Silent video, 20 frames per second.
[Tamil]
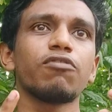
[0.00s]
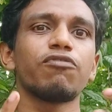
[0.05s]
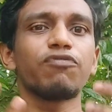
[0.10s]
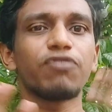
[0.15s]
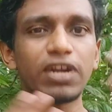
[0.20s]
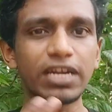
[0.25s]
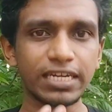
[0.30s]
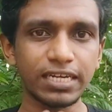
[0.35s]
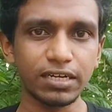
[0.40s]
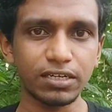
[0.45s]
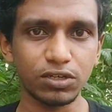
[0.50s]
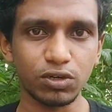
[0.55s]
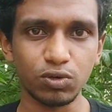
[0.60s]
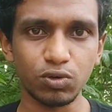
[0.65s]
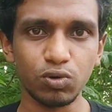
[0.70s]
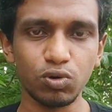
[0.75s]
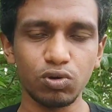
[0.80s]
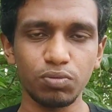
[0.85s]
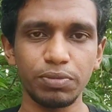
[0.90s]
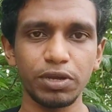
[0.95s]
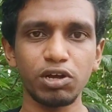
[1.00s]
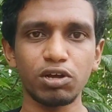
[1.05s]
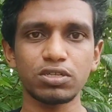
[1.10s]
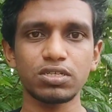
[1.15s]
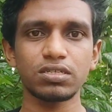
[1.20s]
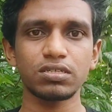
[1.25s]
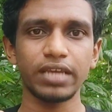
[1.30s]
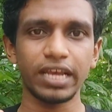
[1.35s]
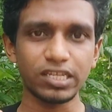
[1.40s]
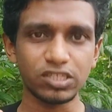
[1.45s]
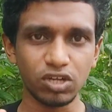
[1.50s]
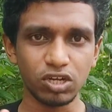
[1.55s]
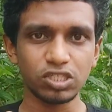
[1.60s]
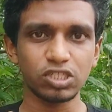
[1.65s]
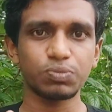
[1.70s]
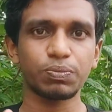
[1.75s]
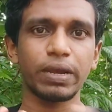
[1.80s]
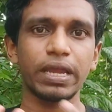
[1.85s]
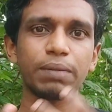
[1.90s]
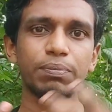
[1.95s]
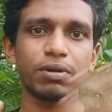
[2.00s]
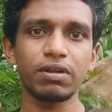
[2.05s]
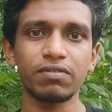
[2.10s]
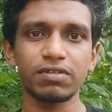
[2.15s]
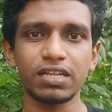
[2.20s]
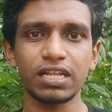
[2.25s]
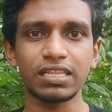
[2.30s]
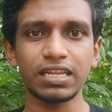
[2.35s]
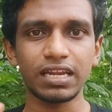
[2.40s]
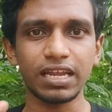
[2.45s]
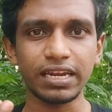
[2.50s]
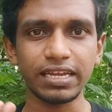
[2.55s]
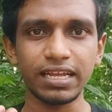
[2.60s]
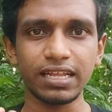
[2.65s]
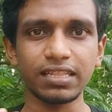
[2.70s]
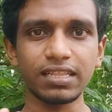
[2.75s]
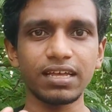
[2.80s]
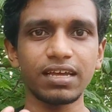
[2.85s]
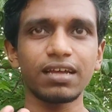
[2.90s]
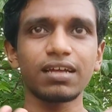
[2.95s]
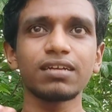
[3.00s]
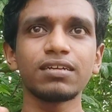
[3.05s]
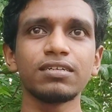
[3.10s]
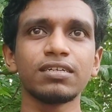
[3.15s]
ஃபில்டர் இருக்கும் பிகாஸ் எக்ஸாஸ்ட் பைப்பில் வந்து அந்த நிறைய அந்த